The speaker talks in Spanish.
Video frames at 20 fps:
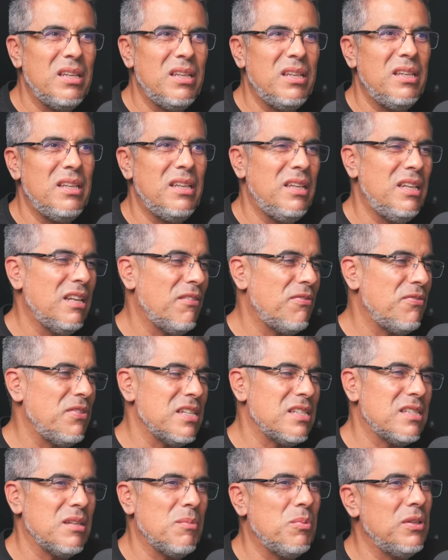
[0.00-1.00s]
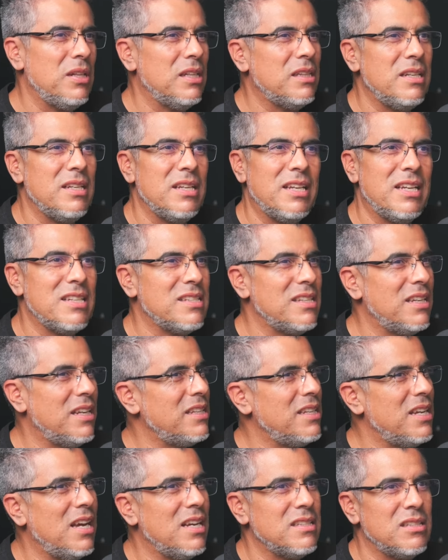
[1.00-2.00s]
y, y, la fiesta pues la tienen que
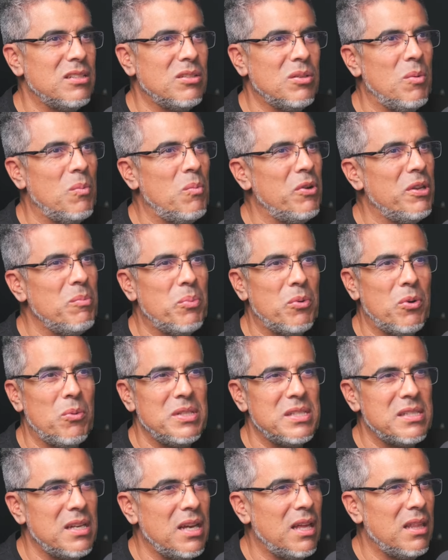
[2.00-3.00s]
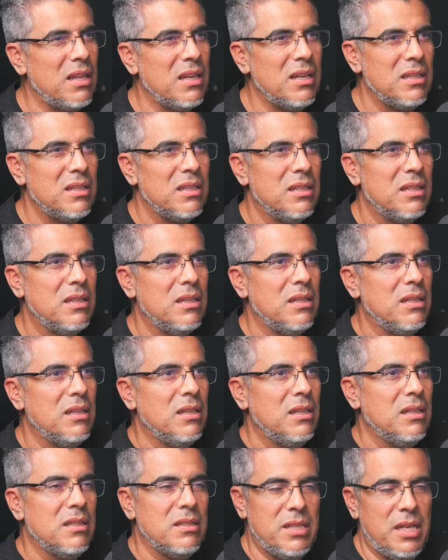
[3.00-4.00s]
hacer ya así como muy improvisada.
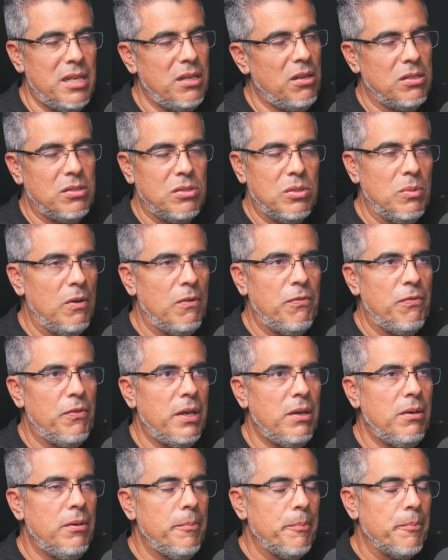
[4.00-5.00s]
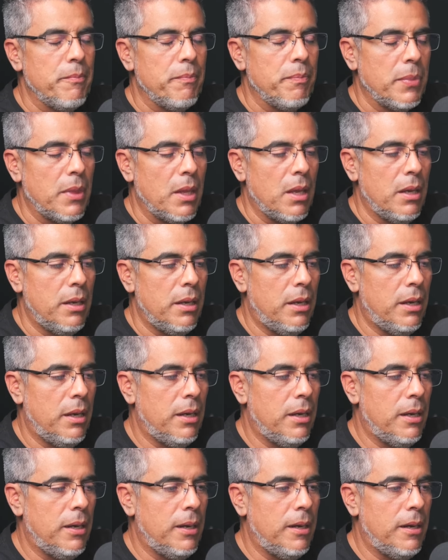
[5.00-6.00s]
Sí, no, estuvo feo. ¿Hoy
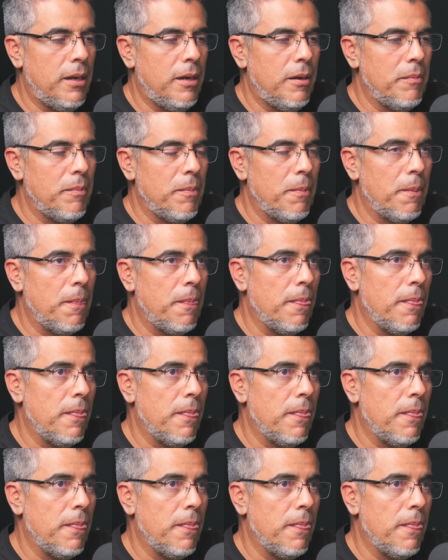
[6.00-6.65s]
ah, tienes